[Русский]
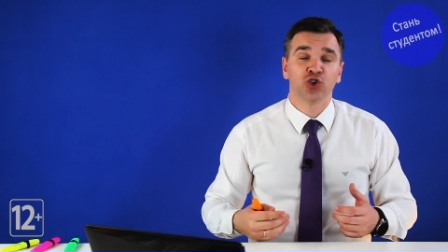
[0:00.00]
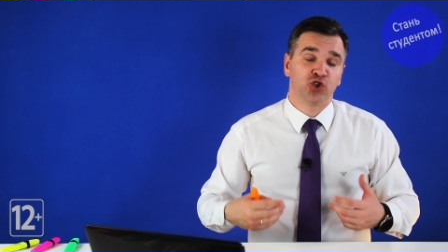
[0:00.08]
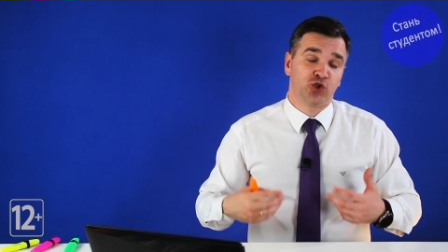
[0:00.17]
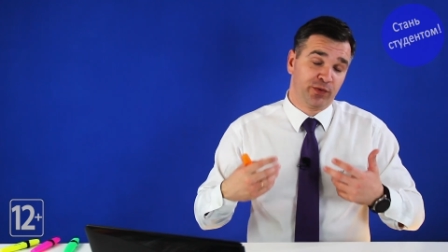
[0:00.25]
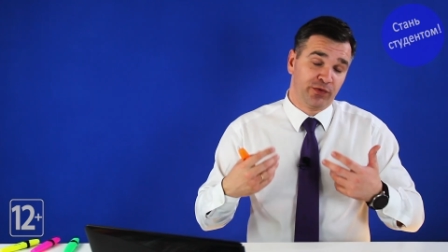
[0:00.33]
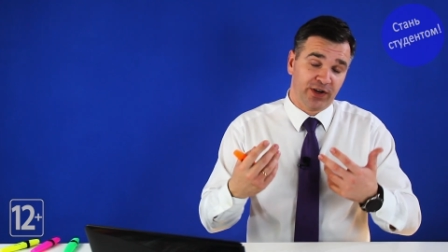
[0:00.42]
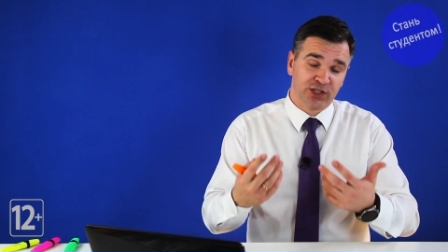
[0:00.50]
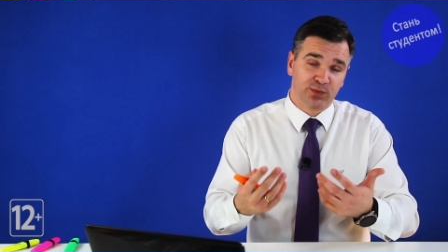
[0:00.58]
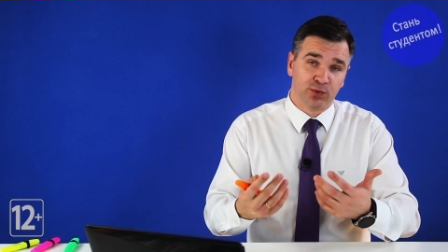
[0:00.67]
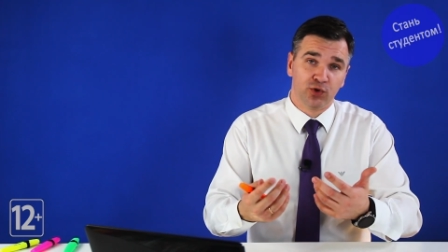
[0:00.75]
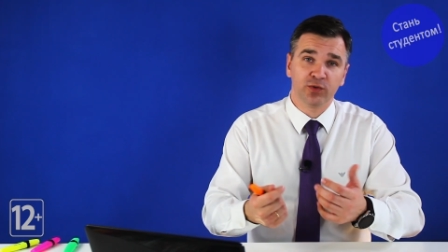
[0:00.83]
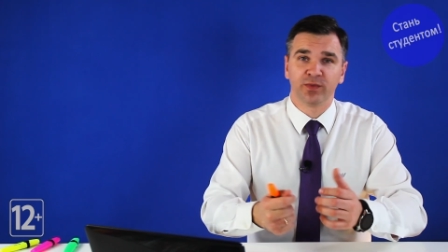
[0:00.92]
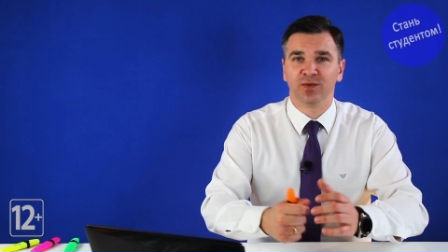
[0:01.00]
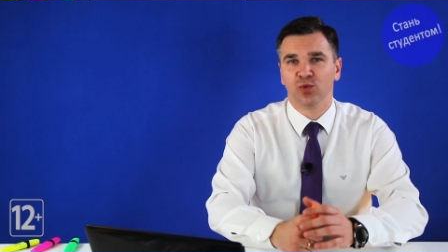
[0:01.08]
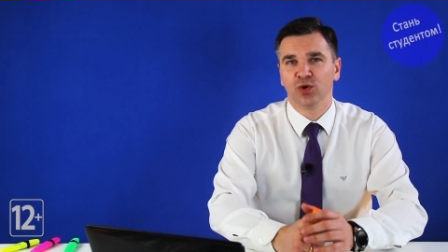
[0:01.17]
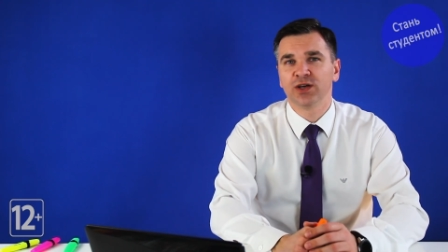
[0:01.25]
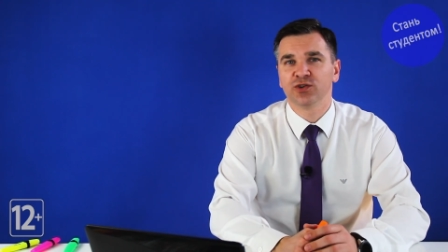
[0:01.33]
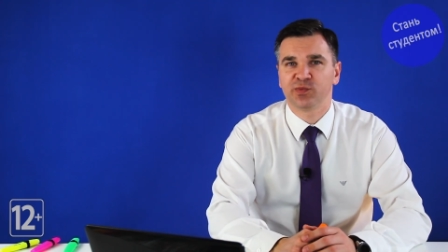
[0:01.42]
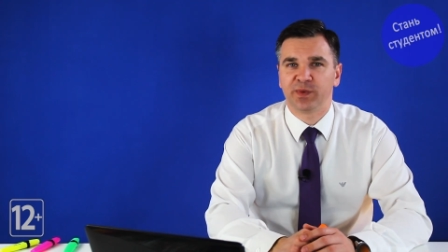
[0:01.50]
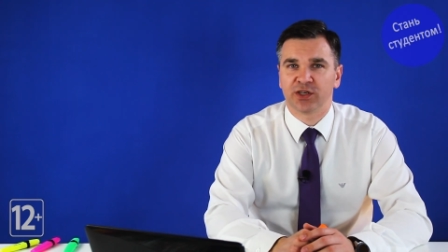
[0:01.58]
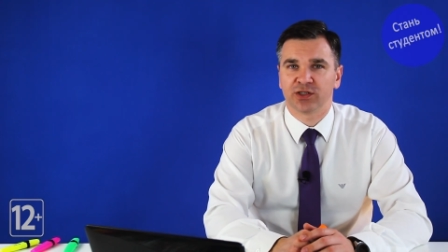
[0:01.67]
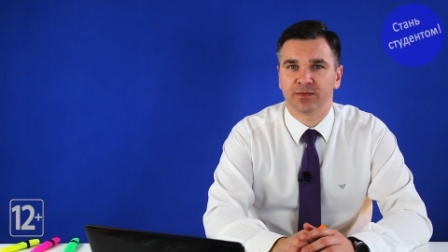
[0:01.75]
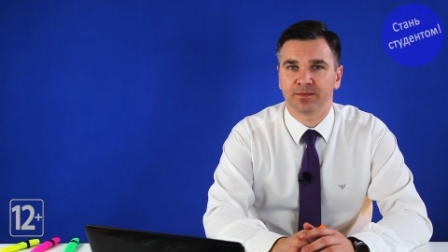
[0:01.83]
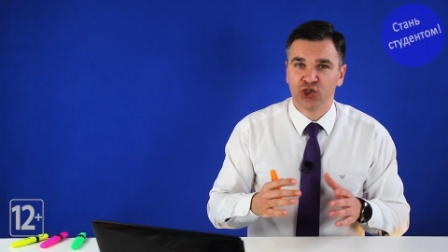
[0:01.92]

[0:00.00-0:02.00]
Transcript: чтобы ваш блог был более успешным.